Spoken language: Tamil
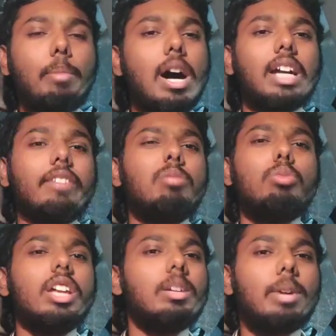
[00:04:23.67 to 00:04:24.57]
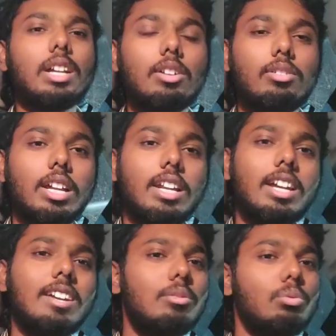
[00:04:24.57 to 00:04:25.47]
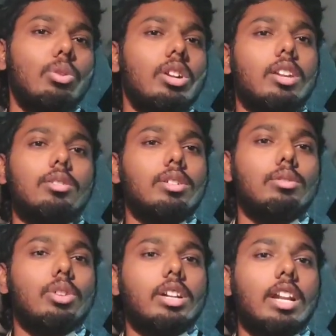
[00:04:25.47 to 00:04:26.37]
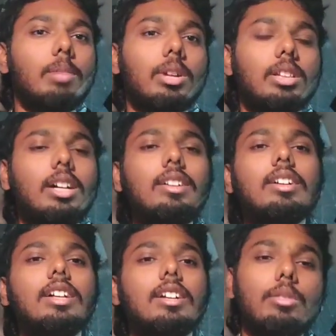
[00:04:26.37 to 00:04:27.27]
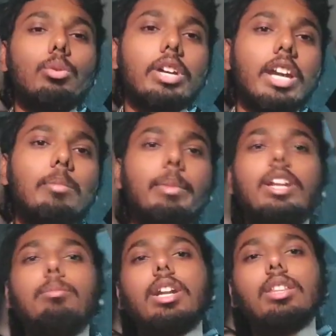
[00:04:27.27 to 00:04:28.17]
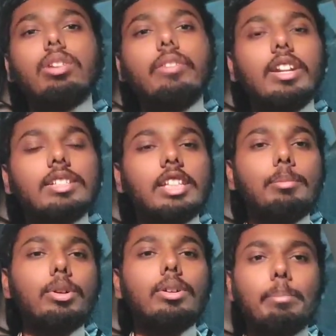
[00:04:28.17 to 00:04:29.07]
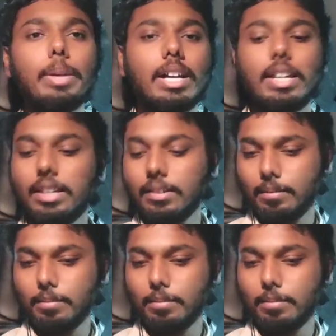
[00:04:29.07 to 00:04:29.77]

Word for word: பார்க்கவே முடியாத படம் அளவுக்குலாம் இல்லை ஓரளவுக்கு ஒரு நல்ல படம் தான் ஓகே மீண்டும் அடுத்த ஒரு வீடியோவில் சந்திப்போம் பாய்